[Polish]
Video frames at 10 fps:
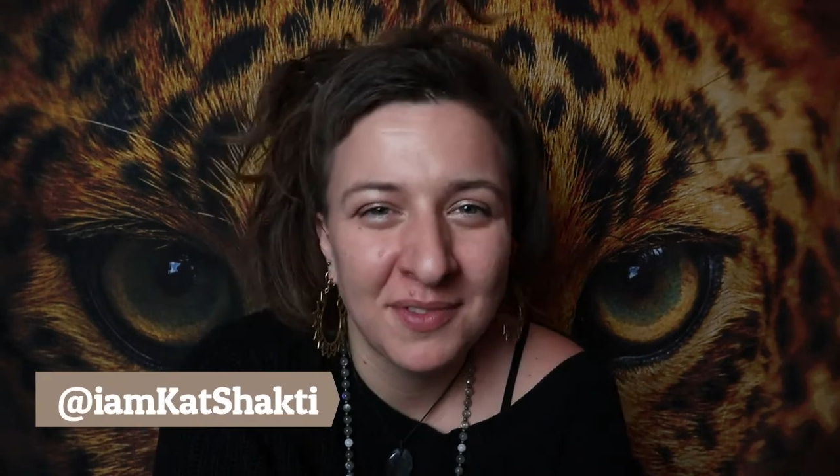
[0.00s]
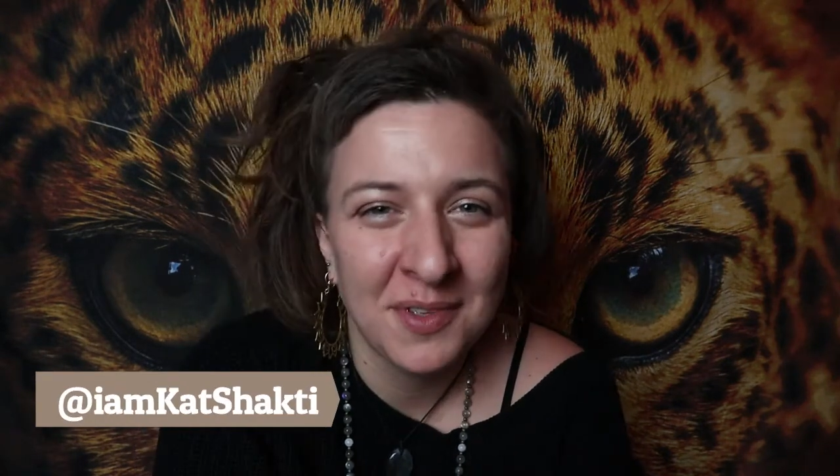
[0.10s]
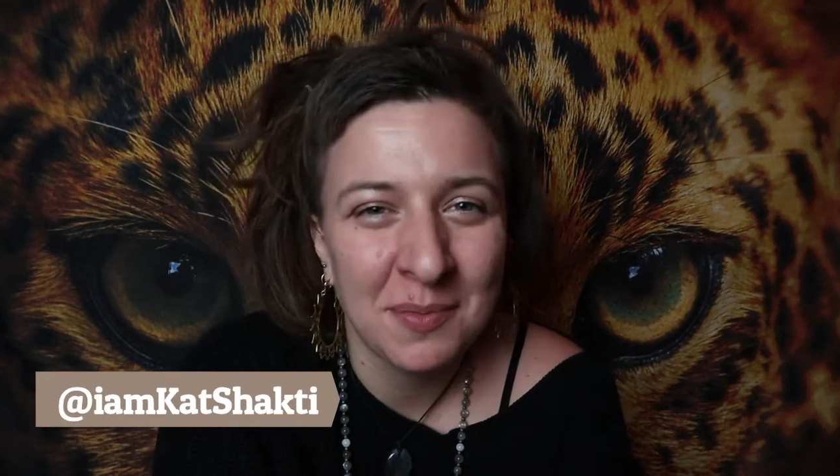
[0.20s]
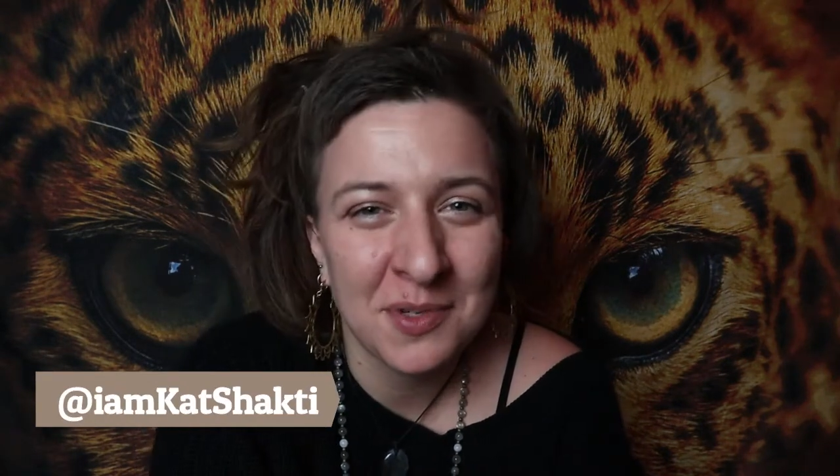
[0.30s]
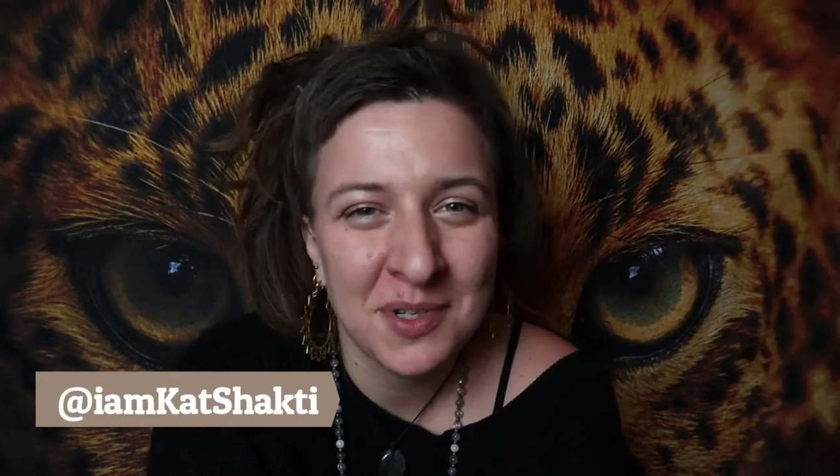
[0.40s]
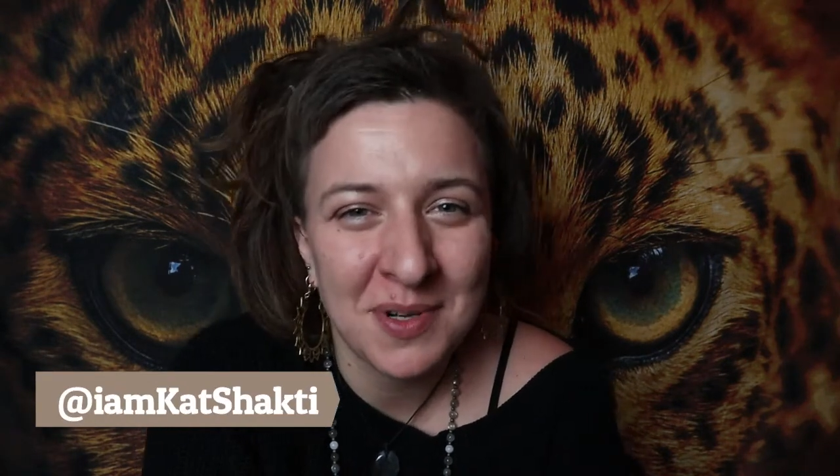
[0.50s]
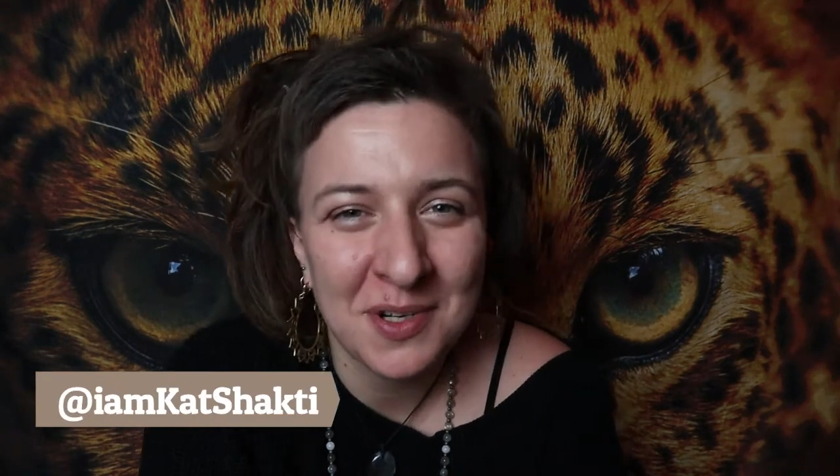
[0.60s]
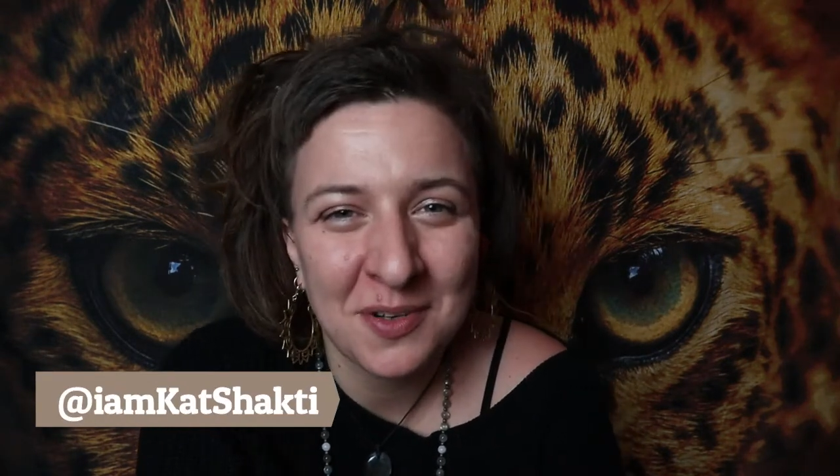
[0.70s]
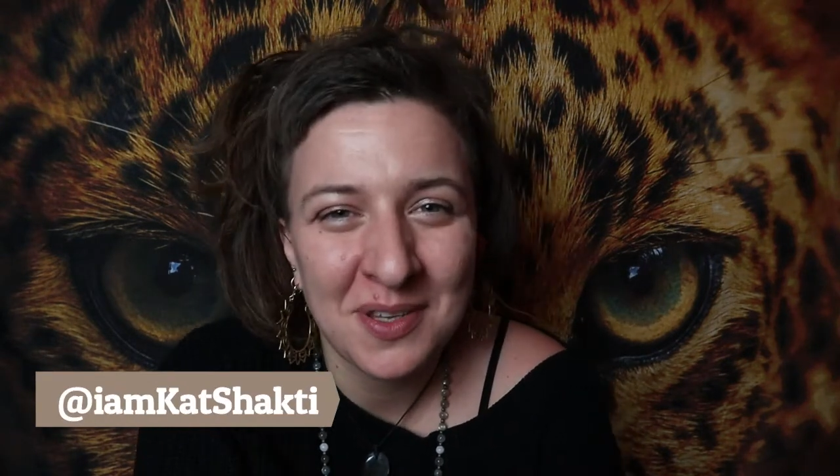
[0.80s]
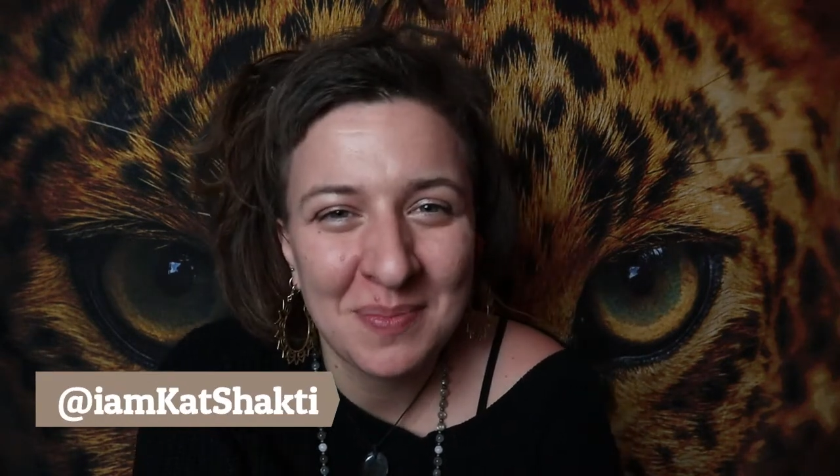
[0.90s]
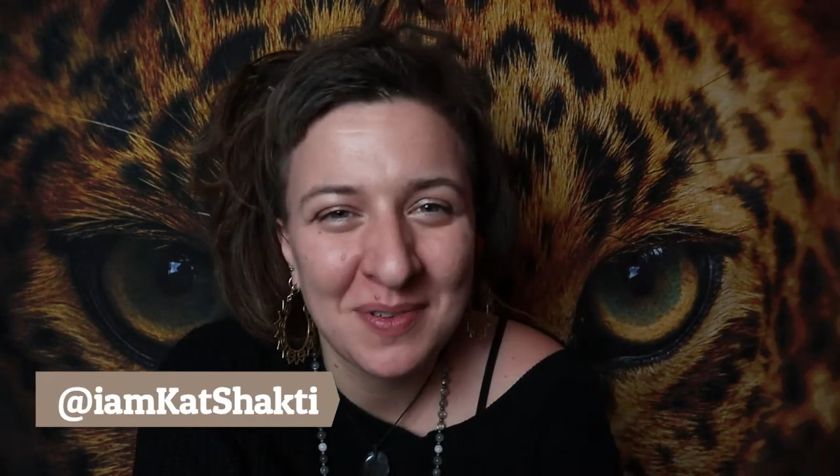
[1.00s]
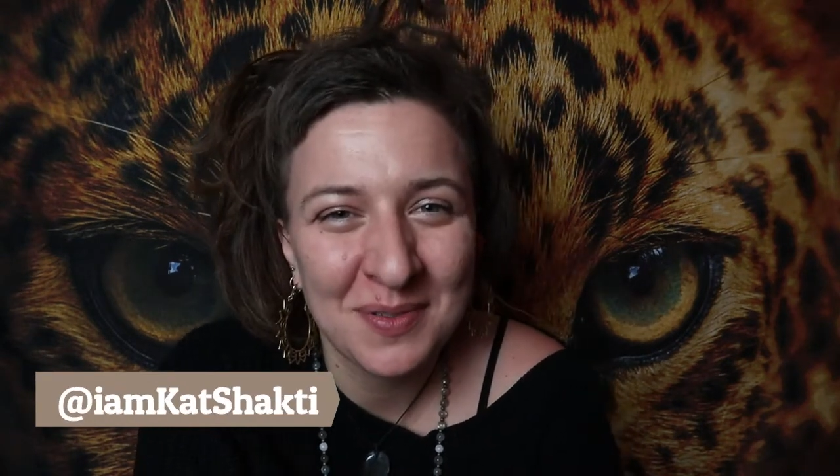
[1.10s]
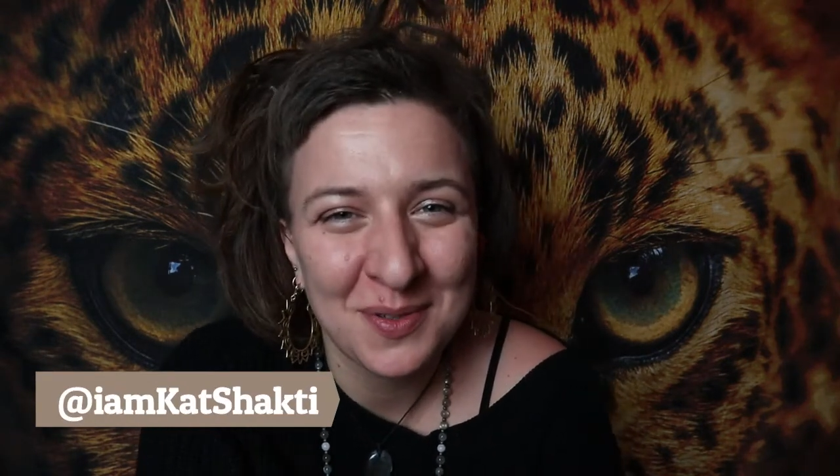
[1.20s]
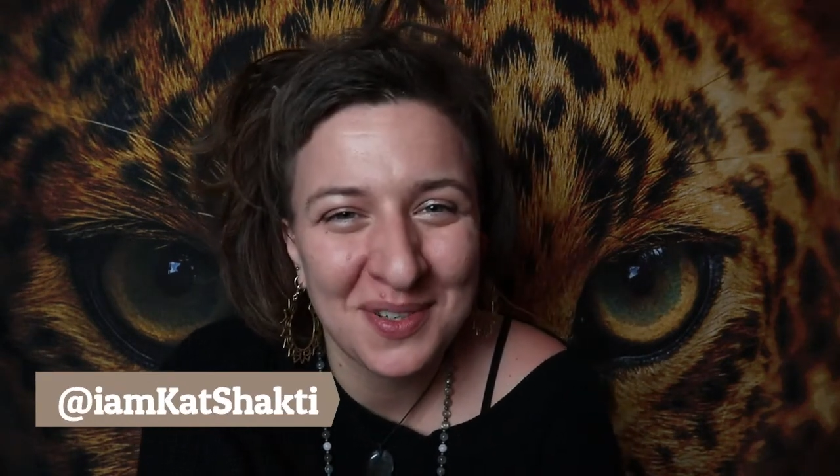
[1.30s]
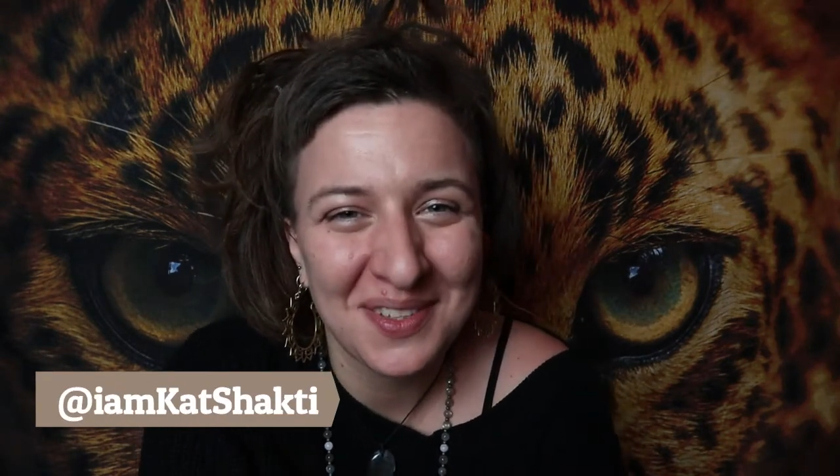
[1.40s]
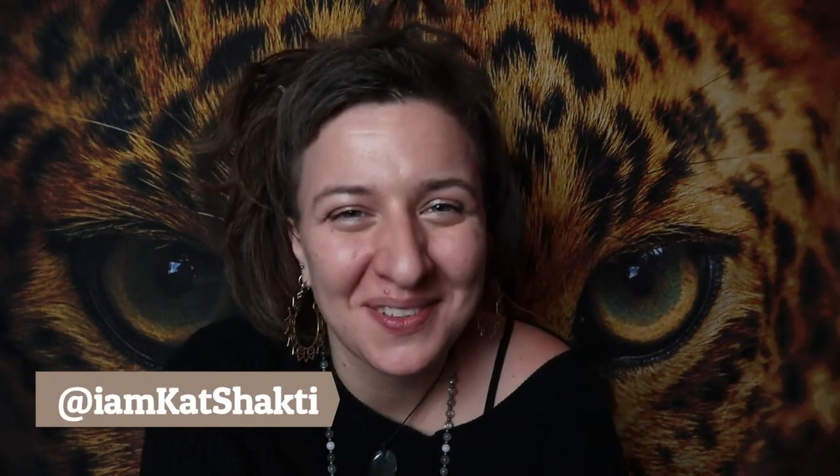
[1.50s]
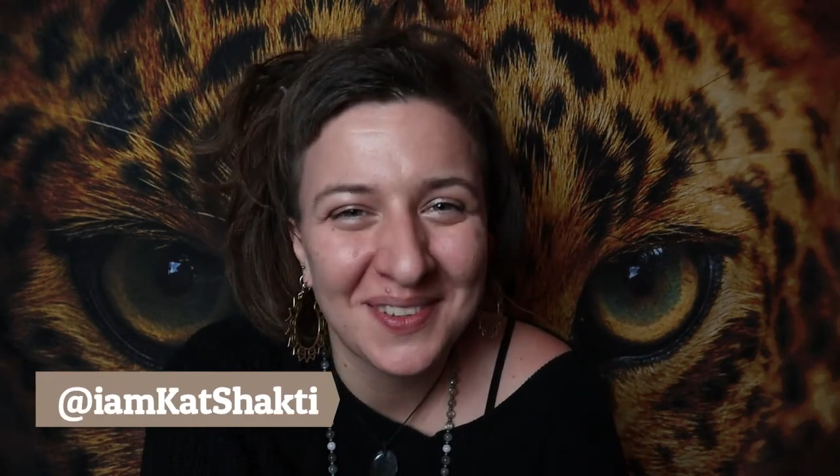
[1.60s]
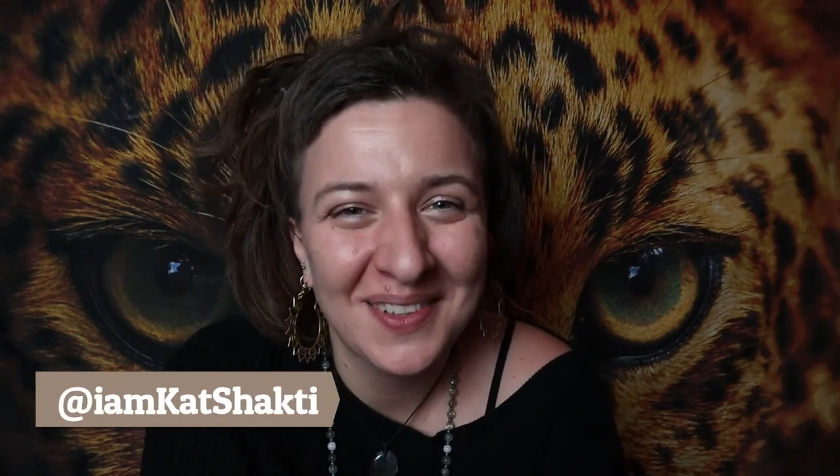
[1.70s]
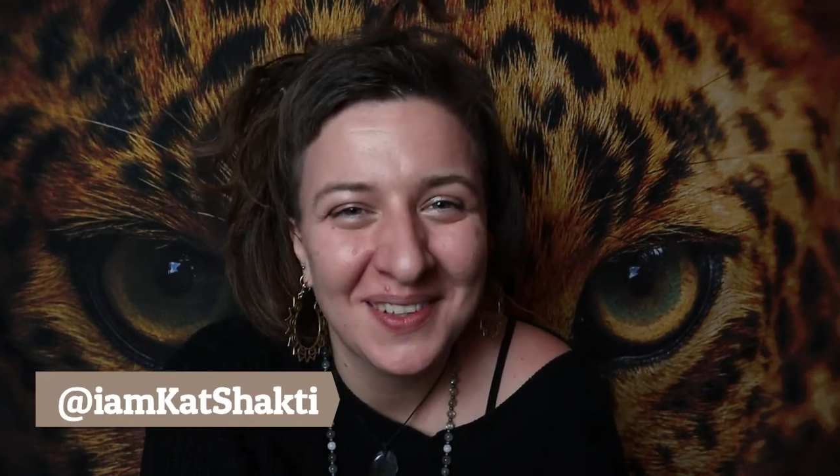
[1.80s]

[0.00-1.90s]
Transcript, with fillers: To może masz ochotę powtórzyć.